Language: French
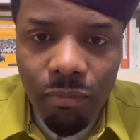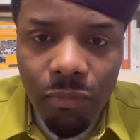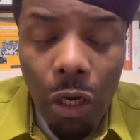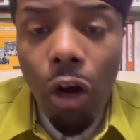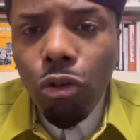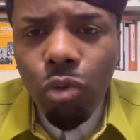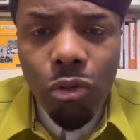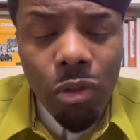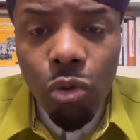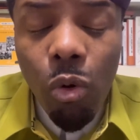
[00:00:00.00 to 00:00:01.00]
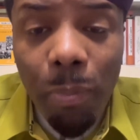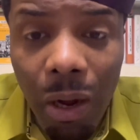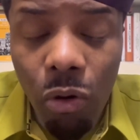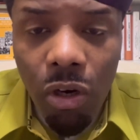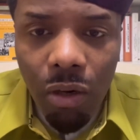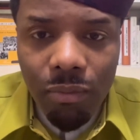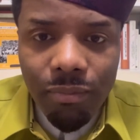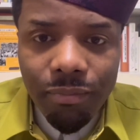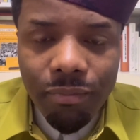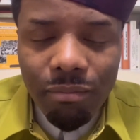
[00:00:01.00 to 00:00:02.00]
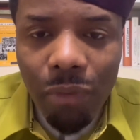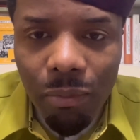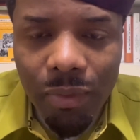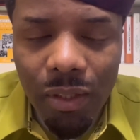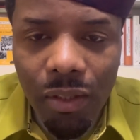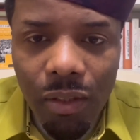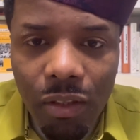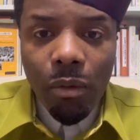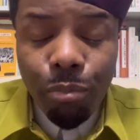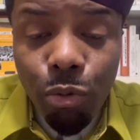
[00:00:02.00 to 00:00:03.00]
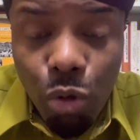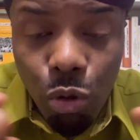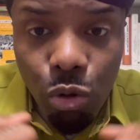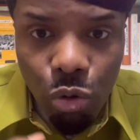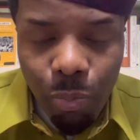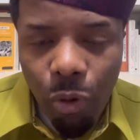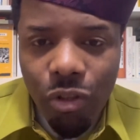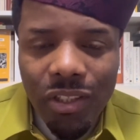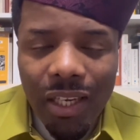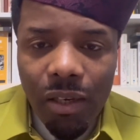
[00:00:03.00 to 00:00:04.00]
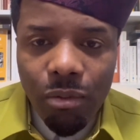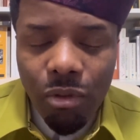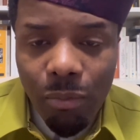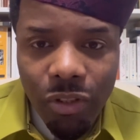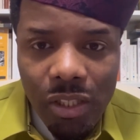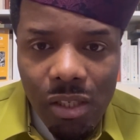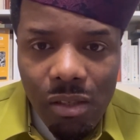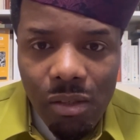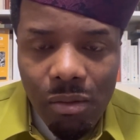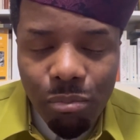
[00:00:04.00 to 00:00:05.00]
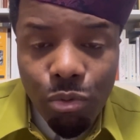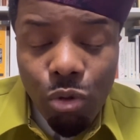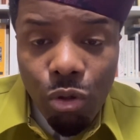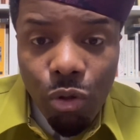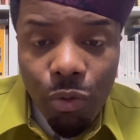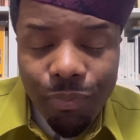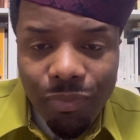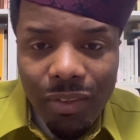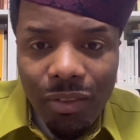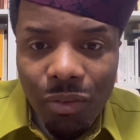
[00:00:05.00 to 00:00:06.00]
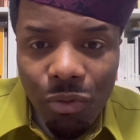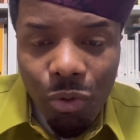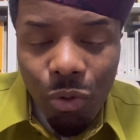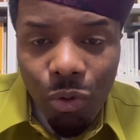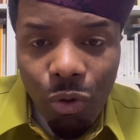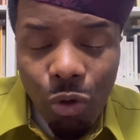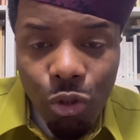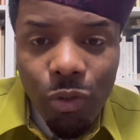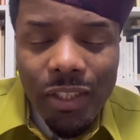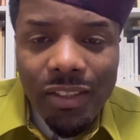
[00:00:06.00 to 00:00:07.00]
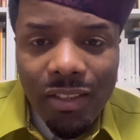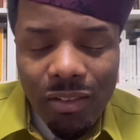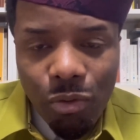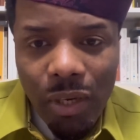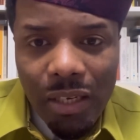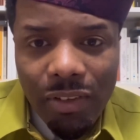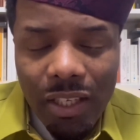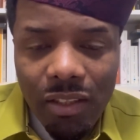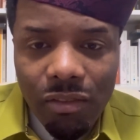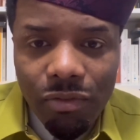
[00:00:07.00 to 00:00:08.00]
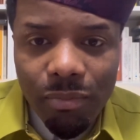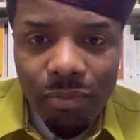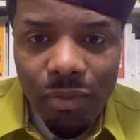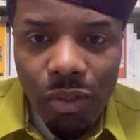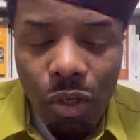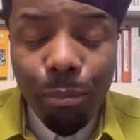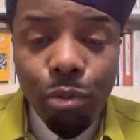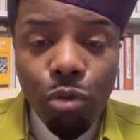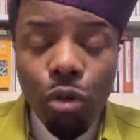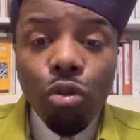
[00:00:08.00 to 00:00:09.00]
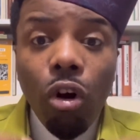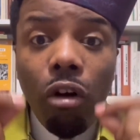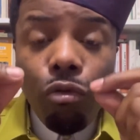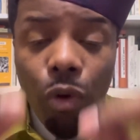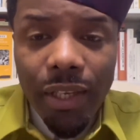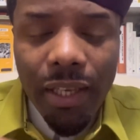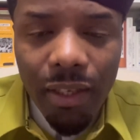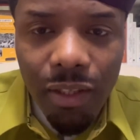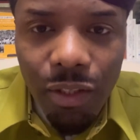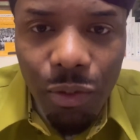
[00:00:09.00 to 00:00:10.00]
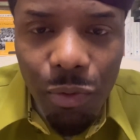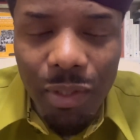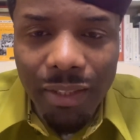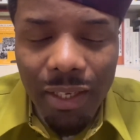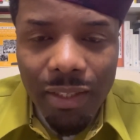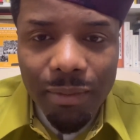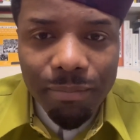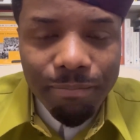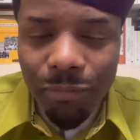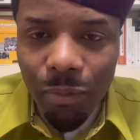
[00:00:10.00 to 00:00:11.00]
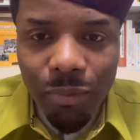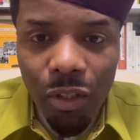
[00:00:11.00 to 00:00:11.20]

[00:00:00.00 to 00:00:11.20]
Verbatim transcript: Oh, toi, tu es trop arrogant. Bon. Plutôt que de te prostrer, autrement dit, plutôt que de rejeter ce qualificatif, Plutôt que de renvoyer une attaque, non.